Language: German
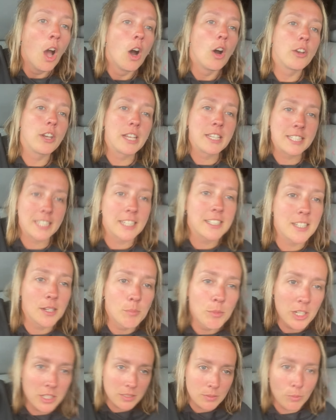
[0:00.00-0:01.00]
Und dann sagt er
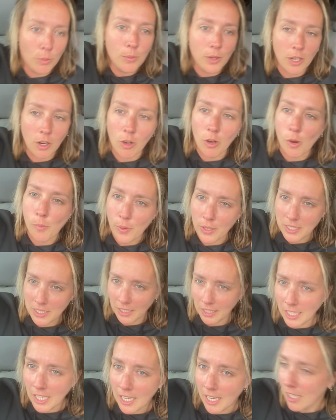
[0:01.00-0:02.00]
am nächsten Moment auch noch
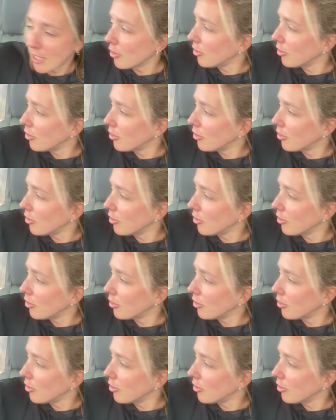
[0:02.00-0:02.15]
Batterie alle.